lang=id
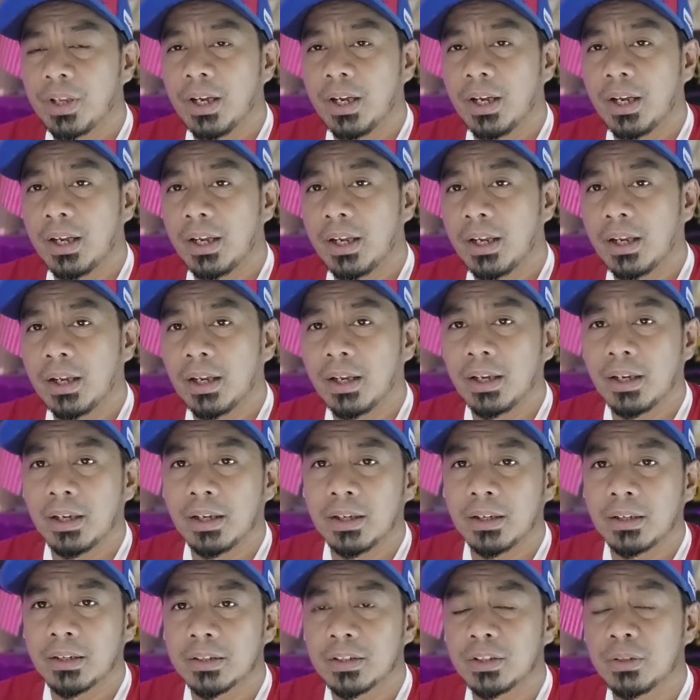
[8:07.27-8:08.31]

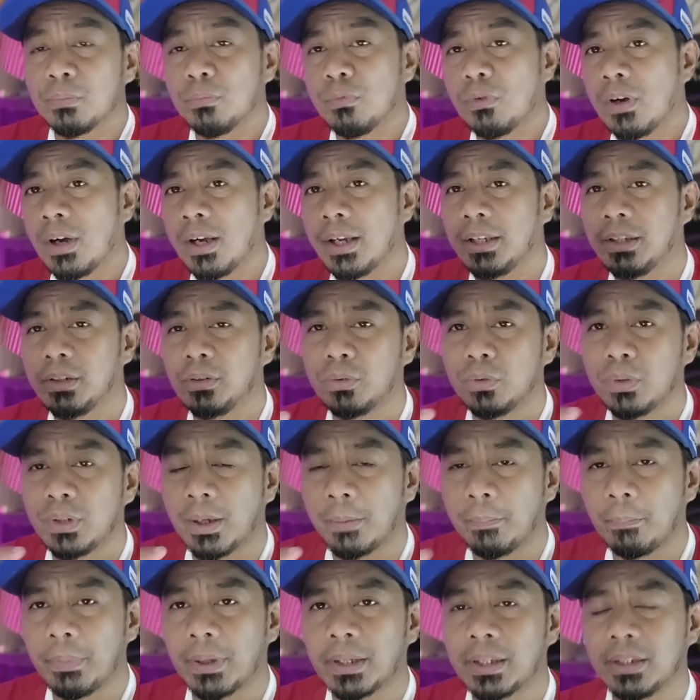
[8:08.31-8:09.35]
uh, semua itu
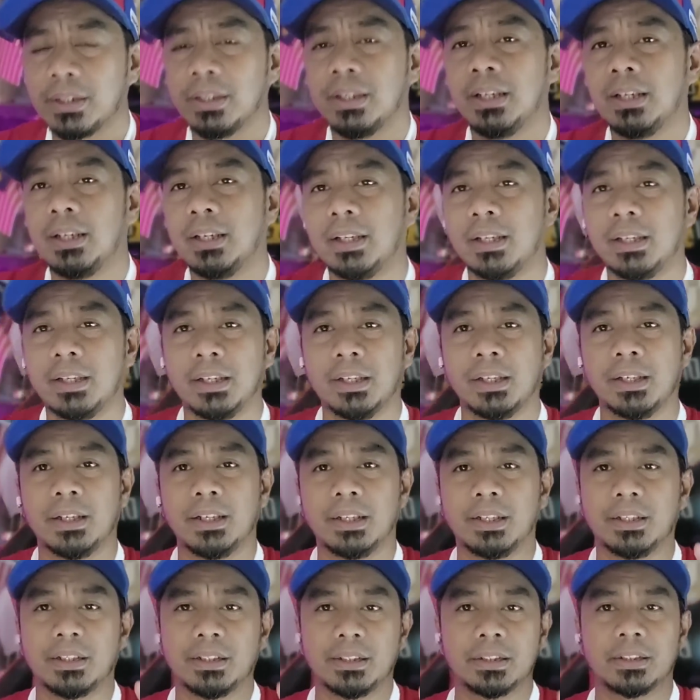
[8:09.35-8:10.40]
dapat
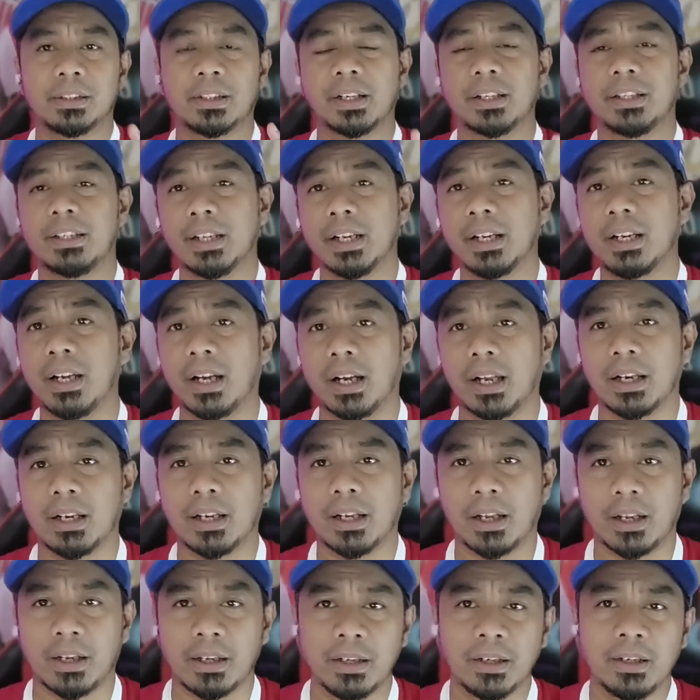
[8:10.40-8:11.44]
di terjaga
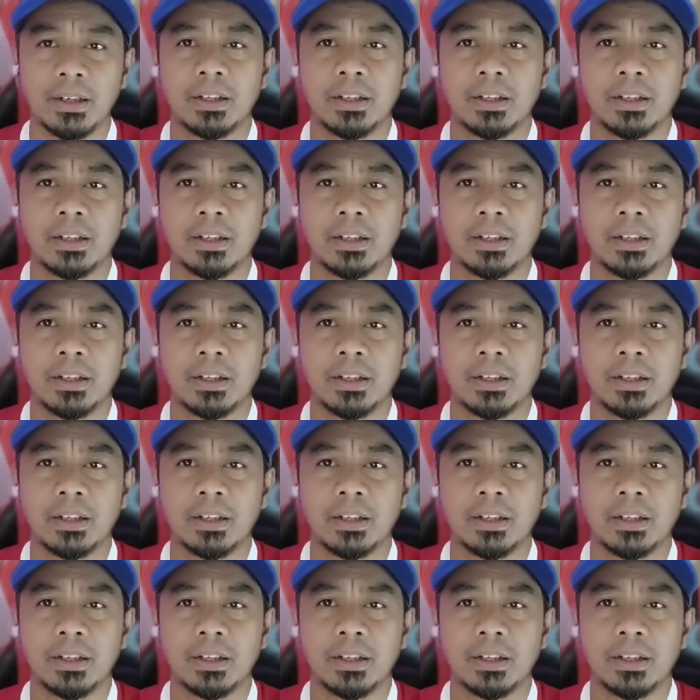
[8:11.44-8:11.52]
lah.